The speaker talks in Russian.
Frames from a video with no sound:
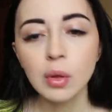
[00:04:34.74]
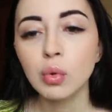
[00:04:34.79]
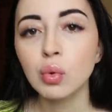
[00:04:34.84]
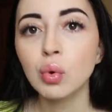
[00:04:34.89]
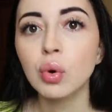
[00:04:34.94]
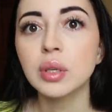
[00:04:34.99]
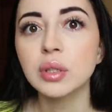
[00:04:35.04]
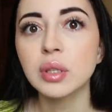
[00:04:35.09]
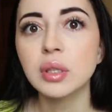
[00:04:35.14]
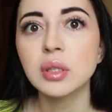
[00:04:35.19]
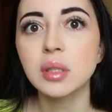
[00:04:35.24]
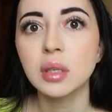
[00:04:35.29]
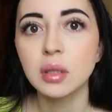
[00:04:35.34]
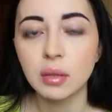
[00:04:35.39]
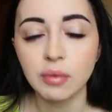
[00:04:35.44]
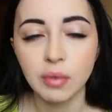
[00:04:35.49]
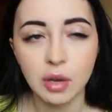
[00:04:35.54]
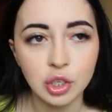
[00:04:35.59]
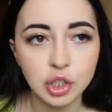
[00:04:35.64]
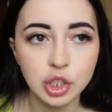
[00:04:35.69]
Ну хотя
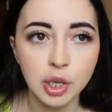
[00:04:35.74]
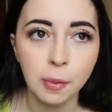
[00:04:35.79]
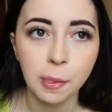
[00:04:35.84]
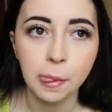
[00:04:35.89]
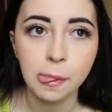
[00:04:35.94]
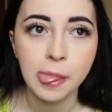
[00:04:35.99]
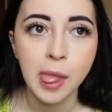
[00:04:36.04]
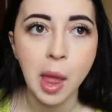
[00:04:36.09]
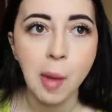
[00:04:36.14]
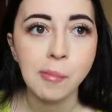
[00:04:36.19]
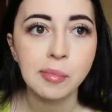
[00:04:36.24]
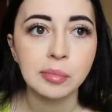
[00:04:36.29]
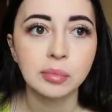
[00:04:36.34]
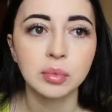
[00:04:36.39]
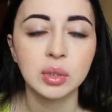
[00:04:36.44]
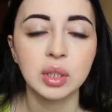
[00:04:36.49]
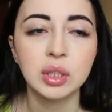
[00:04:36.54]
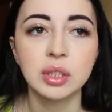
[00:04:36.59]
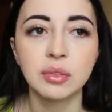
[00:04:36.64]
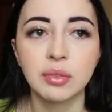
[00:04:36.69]
дело ваше.
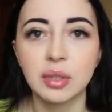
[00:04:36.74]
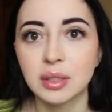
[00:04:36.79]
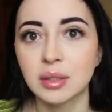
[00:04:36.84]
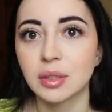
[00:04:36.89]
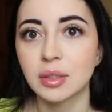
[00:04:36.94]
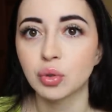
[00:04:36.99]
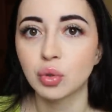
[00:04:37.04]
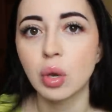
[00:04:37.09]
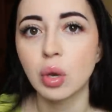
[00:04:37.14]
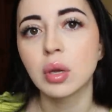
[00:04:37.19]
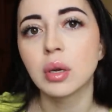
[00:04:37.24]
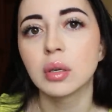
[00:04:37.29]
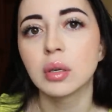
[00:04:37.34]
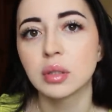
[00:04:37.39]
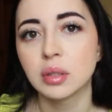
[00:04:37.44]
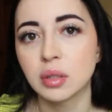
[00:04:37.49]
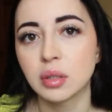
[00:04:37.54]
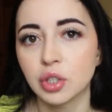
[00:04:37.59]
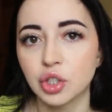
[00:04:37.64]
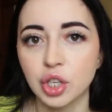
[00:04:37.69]
Если вас настолько
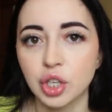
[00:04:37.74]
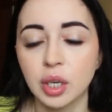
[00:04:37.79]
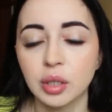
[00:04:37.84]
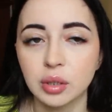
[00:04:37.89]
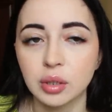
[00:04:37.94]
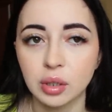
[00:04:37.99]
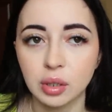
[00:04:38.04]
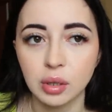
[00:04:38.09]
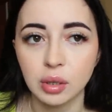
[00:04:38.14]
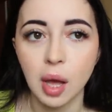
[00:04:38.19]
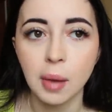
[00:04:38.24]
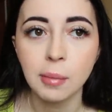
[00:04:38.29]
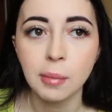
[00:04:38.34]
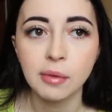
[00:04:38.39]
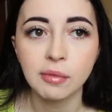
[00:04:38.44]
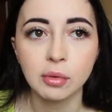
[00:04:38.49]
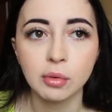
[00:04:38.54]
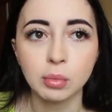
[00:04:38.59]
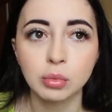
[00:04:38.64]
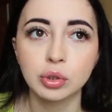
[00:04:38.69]
раздражает
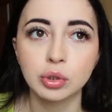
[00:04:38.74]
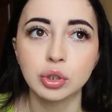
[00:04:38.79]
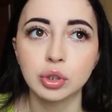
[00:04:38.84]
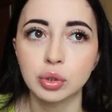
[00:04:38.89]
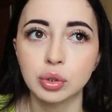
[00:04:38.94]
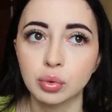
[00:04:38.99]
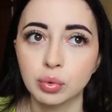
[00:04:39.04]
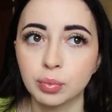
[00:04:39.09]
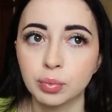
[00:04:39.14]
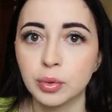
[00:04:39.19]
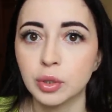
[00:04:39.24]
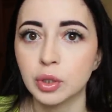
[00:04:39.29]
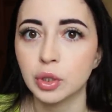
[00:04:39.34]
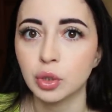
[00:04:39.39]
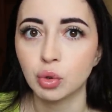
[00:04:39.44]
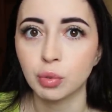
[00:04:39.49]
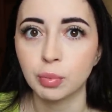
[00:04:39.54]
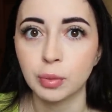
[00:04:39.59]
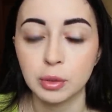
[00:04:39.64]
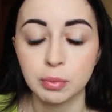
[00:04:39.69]
реклама, вы можете купить
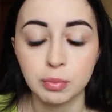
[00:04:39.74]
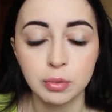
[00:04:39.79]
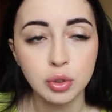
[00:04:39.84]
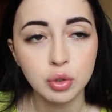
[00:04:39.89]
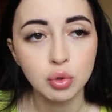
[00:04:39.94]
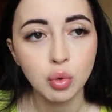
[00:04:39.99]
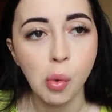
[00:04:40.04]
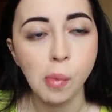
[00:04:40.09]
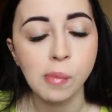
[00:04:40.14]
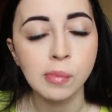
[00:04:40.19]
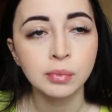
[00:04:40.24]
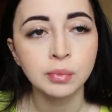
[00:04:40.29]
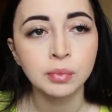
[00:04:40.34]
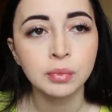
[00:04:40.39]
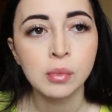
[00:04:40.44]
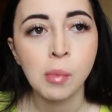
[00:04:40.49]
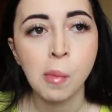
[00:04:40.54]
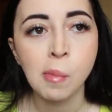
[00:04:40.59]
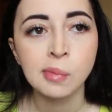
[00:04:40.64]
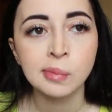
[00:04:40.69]
эту подписку
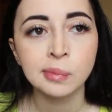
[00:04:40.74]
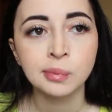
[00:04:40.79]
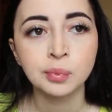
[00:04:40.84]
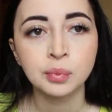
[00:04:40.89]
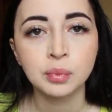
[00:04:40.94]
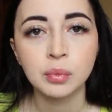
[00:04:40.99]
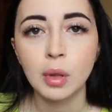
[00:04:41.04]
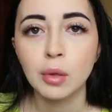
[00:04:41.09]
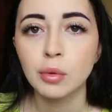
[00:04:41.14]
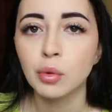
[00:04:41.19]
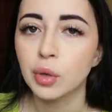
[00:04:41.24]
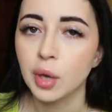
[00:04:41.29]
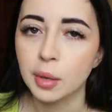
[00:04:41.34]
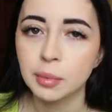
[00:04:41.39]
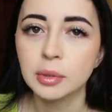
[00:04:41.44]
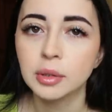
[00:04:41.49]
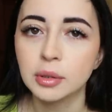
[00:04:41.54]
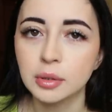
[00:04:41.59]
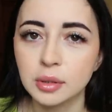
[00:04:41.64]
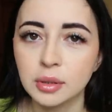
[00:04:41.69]
но я
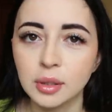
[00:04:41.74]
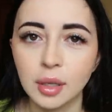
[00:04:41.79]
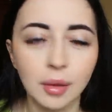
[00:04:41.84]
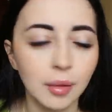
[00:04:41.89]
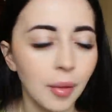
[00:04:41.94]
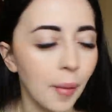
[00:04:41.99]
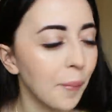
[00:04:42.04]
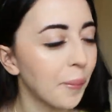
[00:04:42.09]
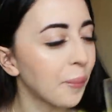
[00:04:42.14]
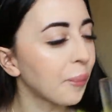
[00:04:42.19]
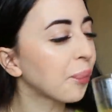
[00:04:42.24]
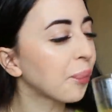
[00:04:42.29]
бы не стала.